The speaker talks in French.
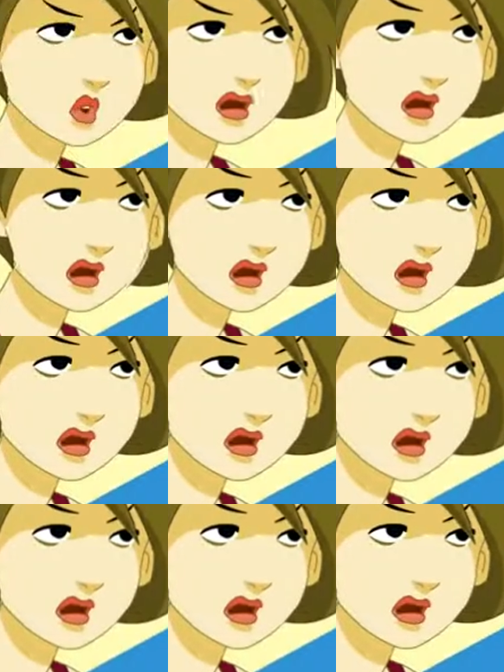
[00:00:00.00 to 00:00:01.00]
Ben quoi
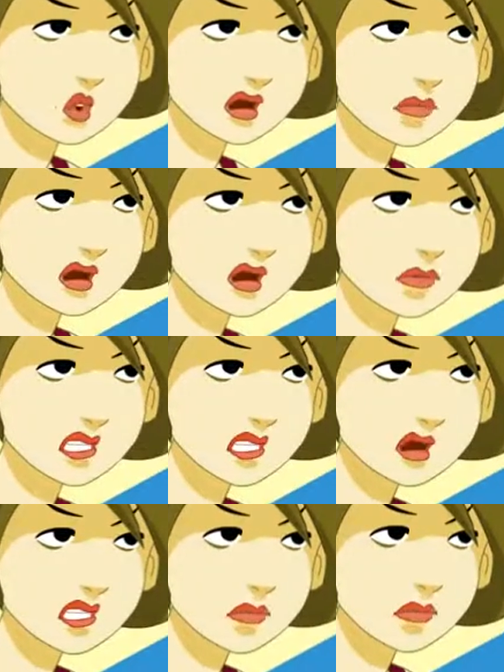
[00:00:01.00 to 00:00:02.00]
Vous aviez pas
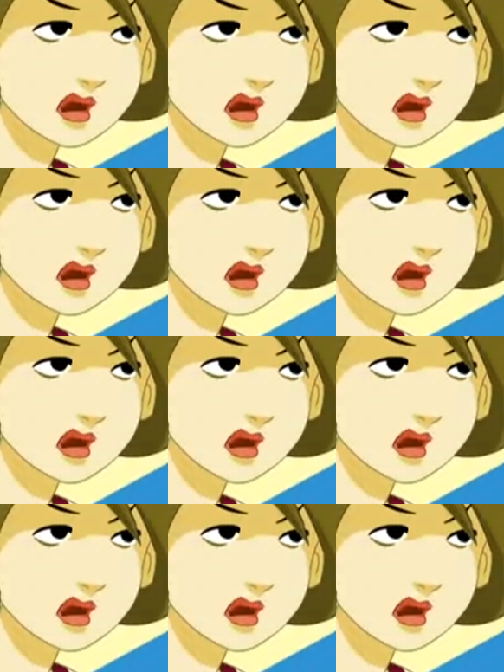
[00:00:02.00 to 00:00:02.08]
précisé